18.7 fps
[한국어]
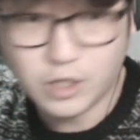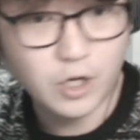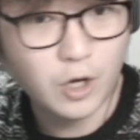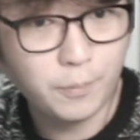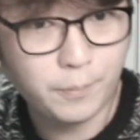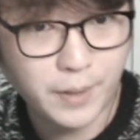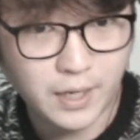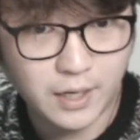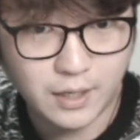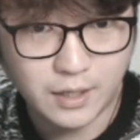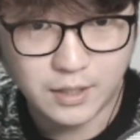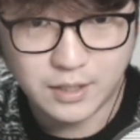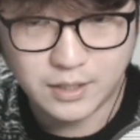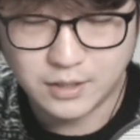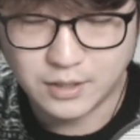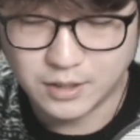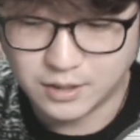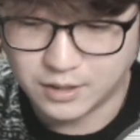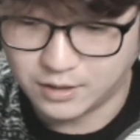옆에
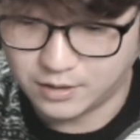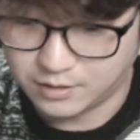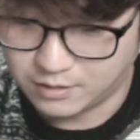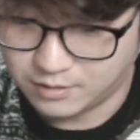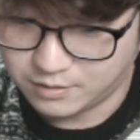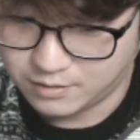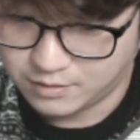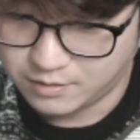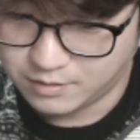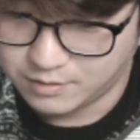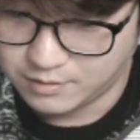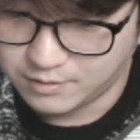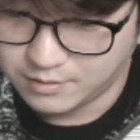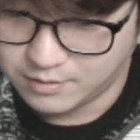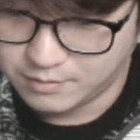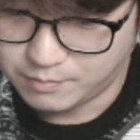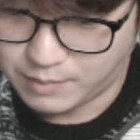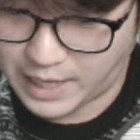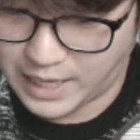있는
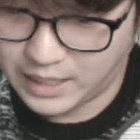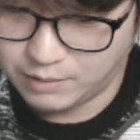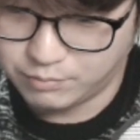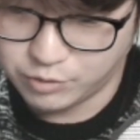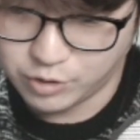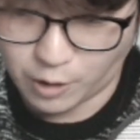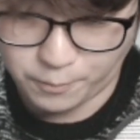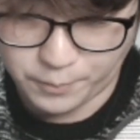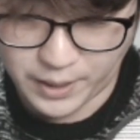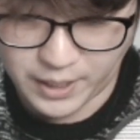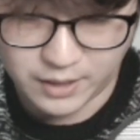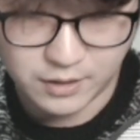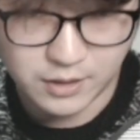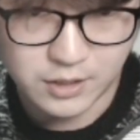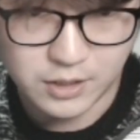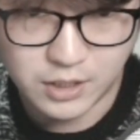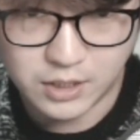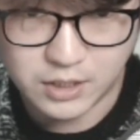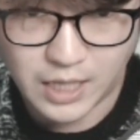바이브 옆에
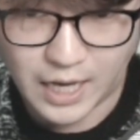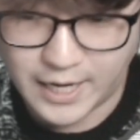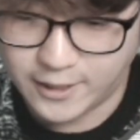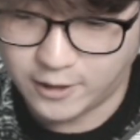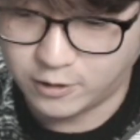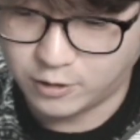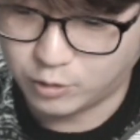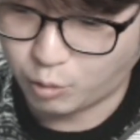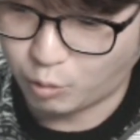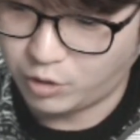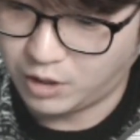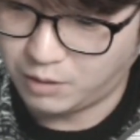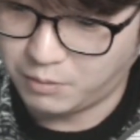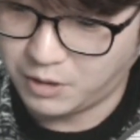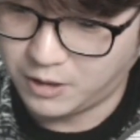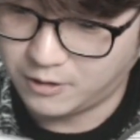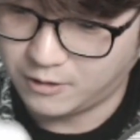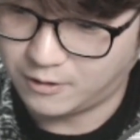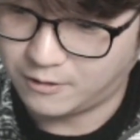있는 이 다이얼을
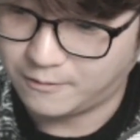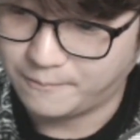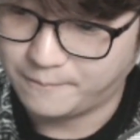돌리면